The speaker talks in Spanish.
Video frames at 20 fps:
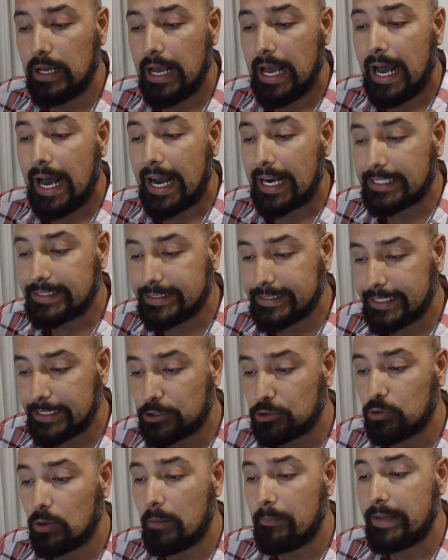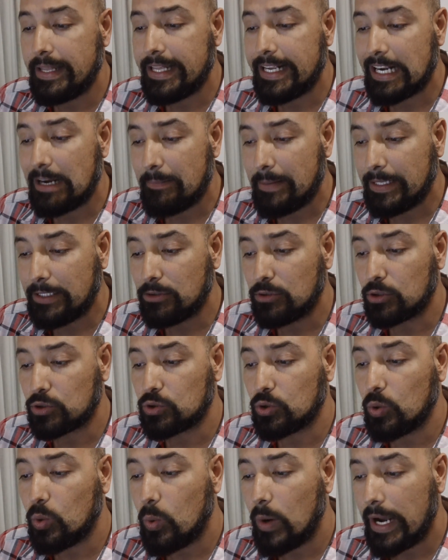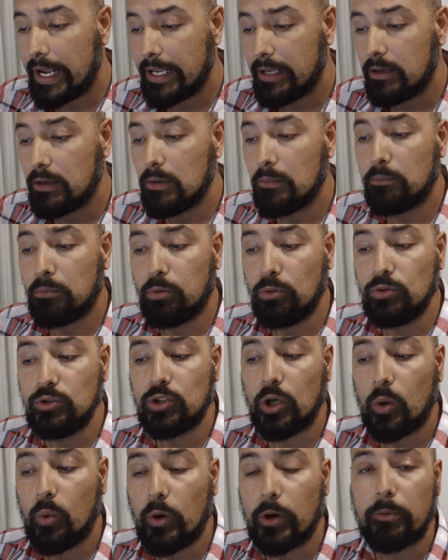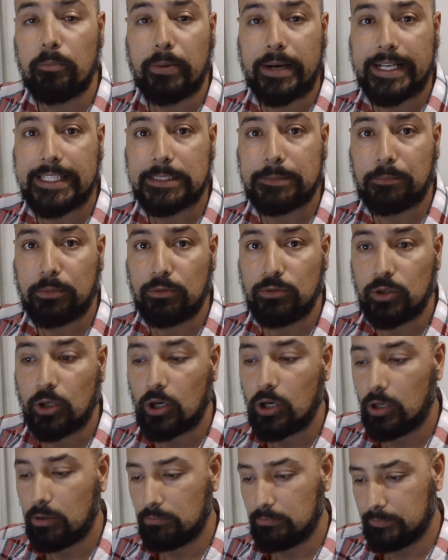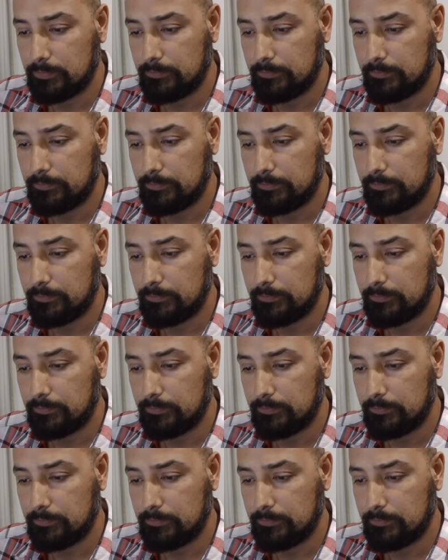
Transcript: accesoamedicamentosuruguay.wordpress.com.